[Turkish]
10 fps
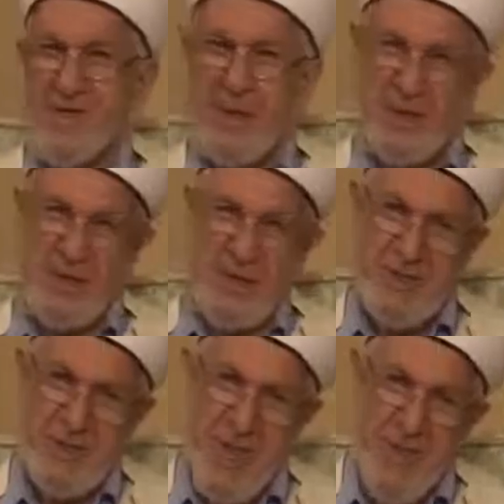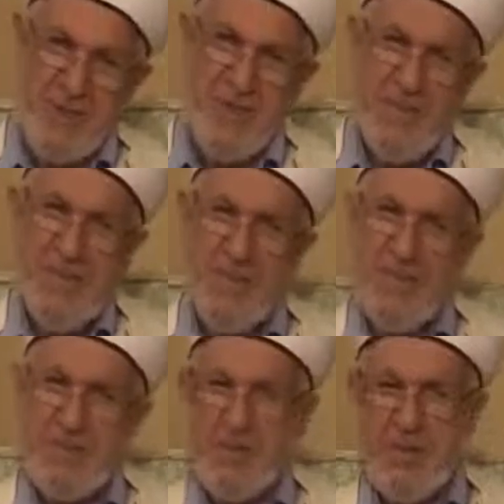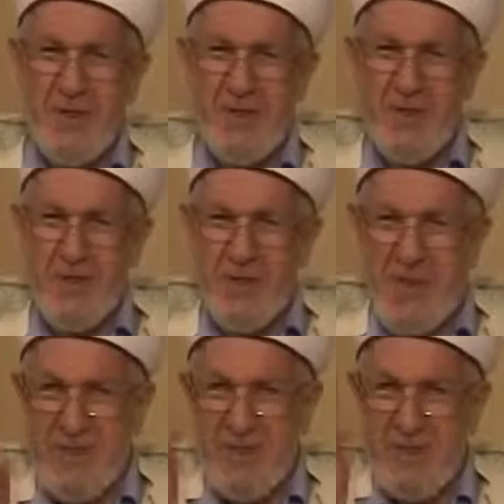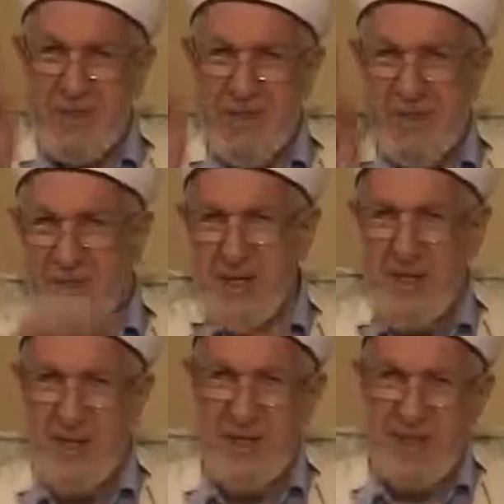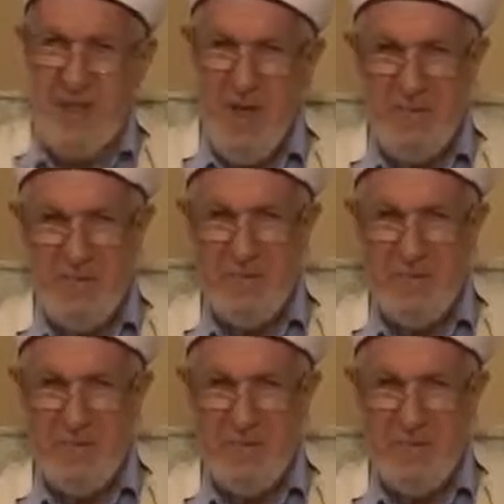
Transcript: Başkası da diyor ki sensiz cennete bile gitmem.